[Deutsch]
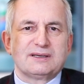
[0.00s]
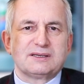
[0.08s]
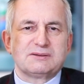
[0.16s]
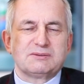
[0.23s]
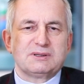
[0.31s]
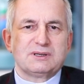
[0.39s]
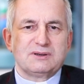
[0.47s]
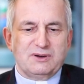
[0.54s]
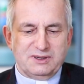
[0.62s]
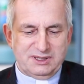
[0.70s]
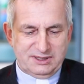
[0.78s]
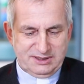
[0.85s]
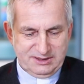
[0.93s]
es wieder
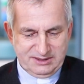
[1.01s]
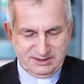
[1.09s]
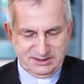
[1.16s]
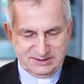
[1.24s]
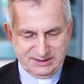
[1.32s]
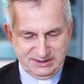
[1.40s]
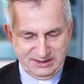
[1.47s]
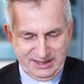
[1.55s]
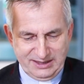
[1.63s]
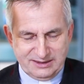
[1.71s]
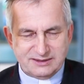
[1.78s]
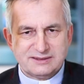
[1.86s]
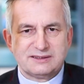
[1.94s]
neu ins
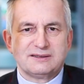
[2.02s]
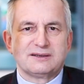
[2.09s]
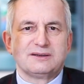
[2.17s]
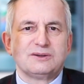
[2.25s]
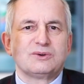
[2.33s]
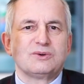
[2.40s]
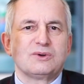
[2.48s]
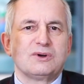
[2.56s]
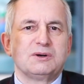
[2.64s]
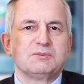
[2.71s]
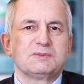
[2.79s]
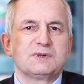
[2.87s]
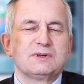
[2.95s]
Gedächtnis, in Erinnerung
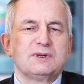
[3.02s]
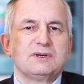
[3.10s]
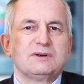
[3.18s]
kommt